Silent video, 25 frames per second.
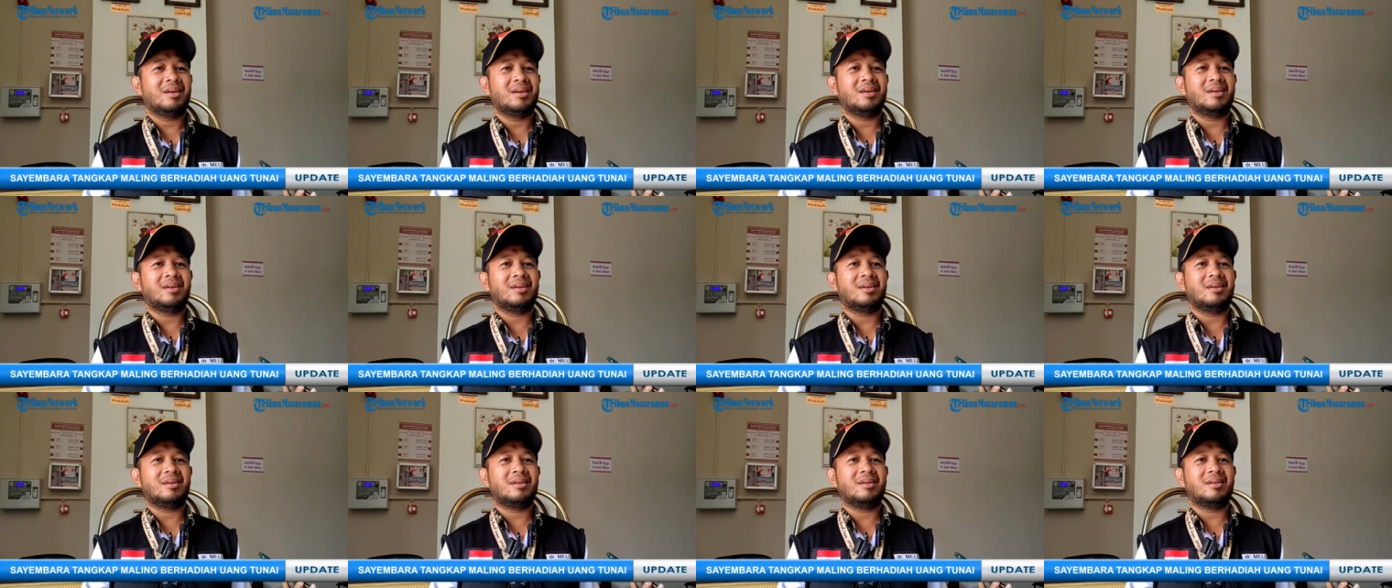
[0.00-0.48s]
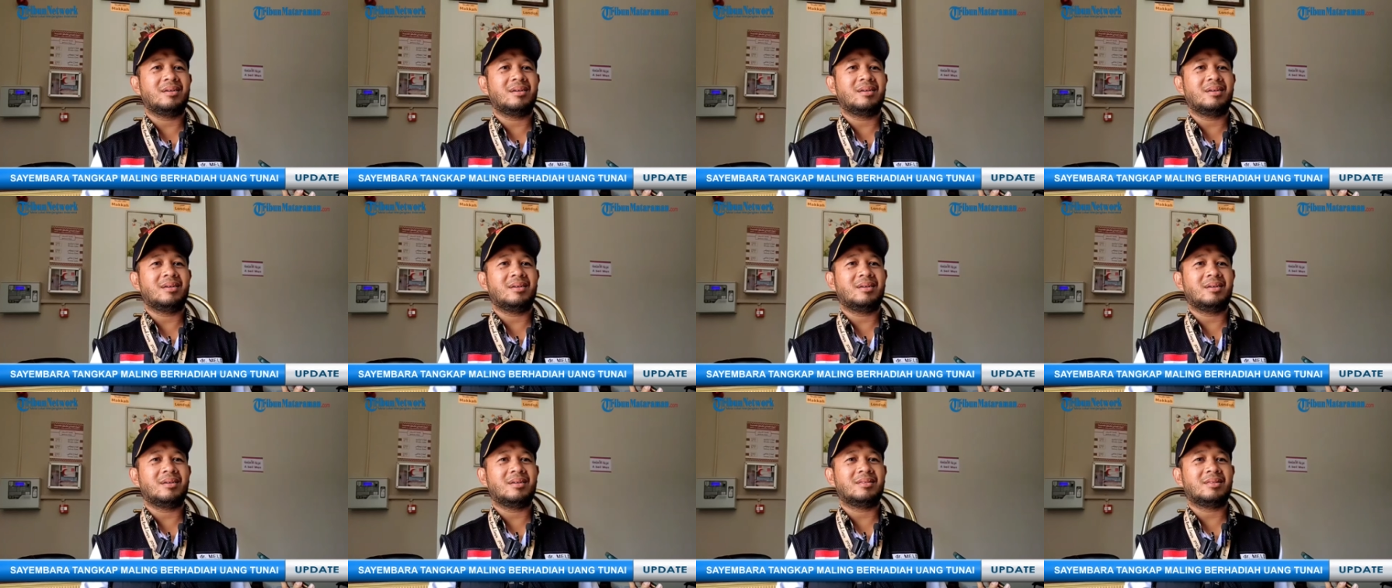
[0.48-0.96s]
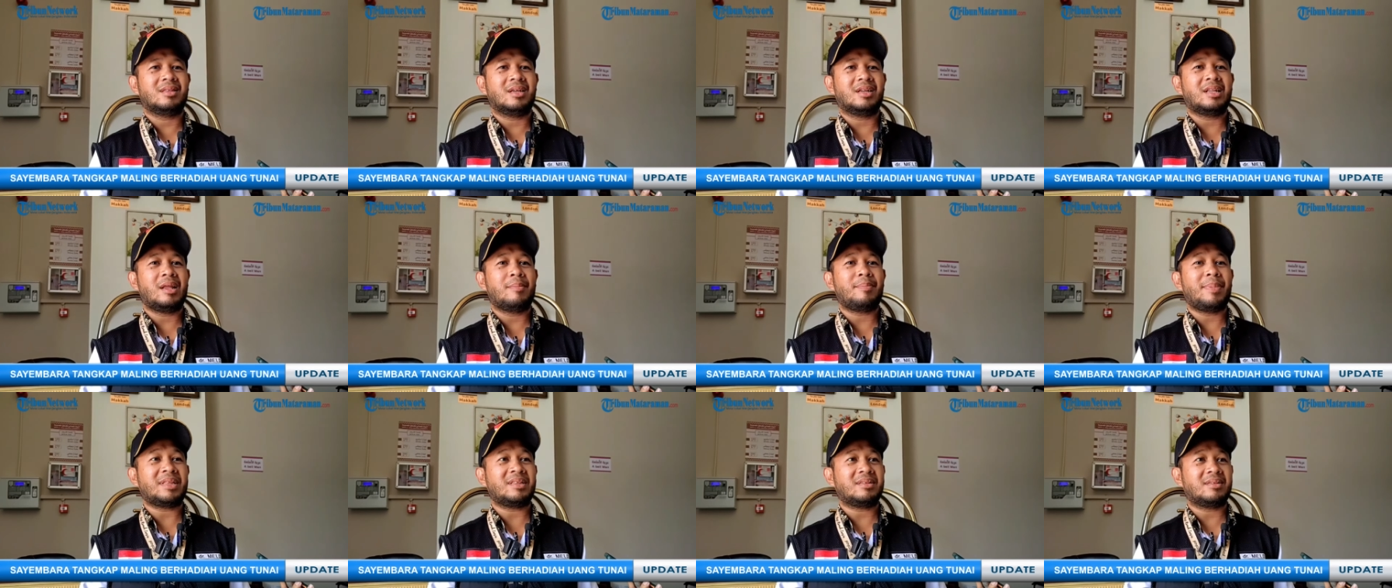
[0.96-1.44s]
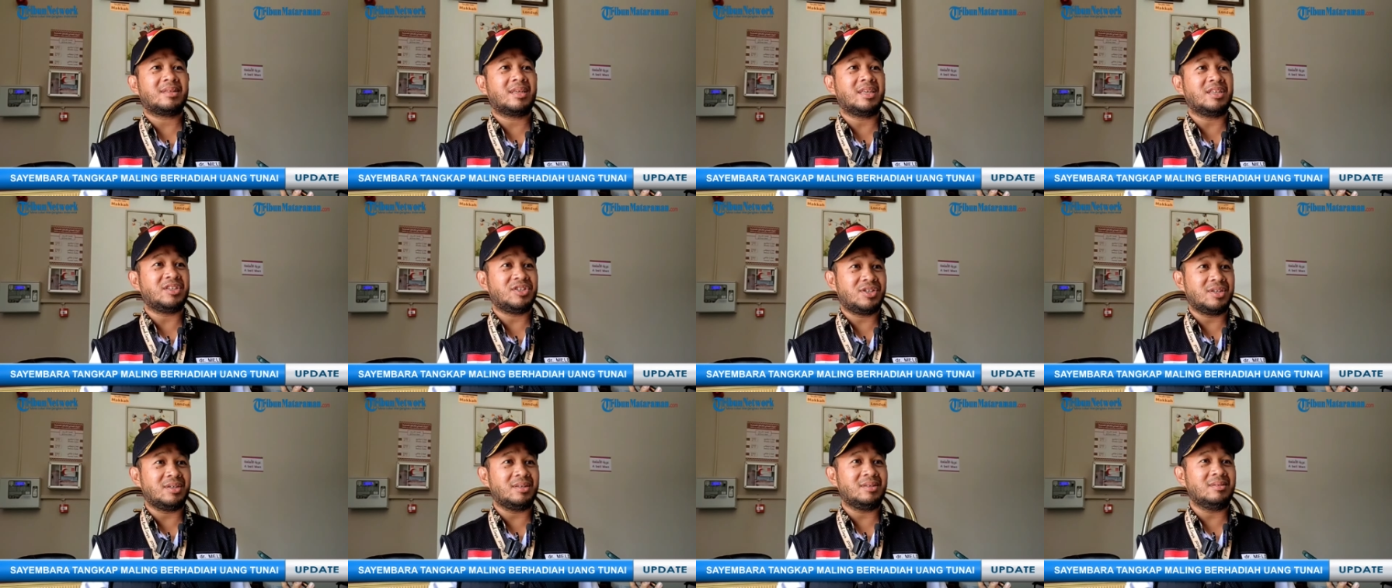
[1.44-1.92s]
eh, terdapat
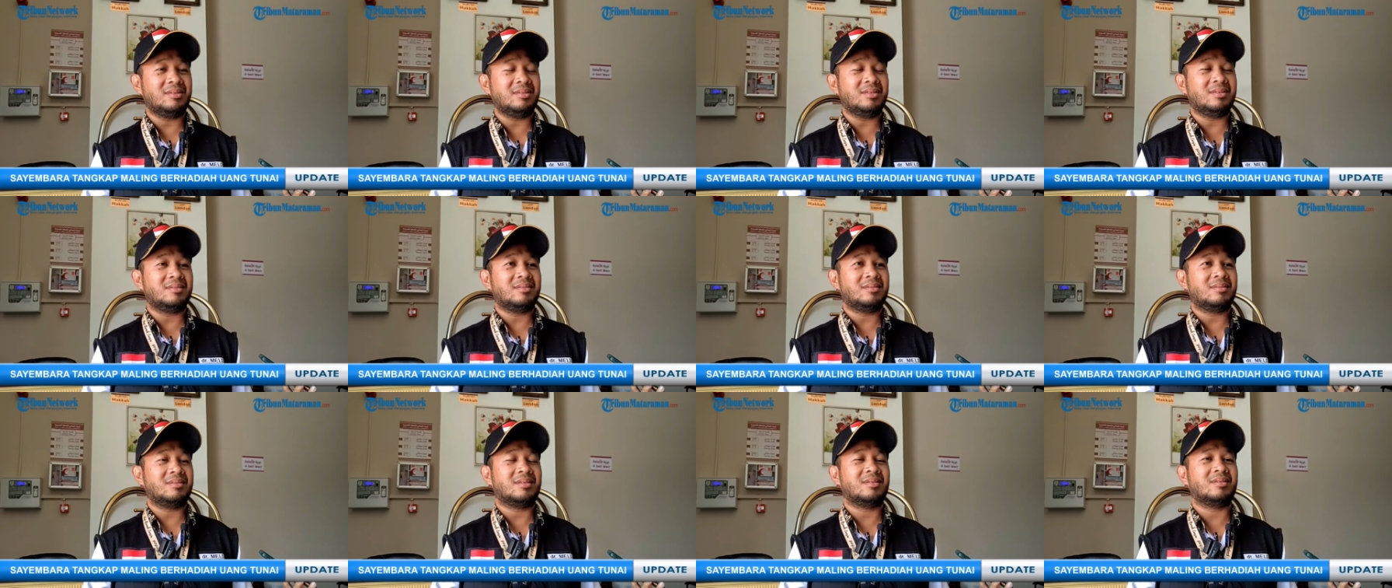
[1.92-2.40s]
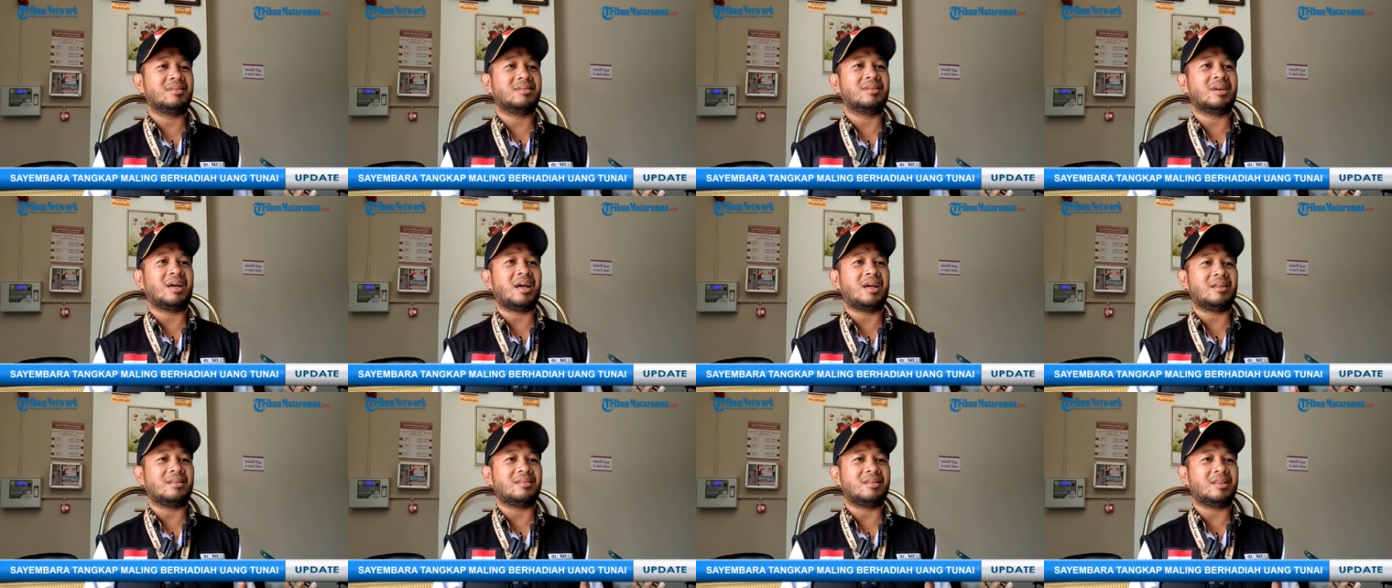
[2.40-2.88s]
kitchen eh,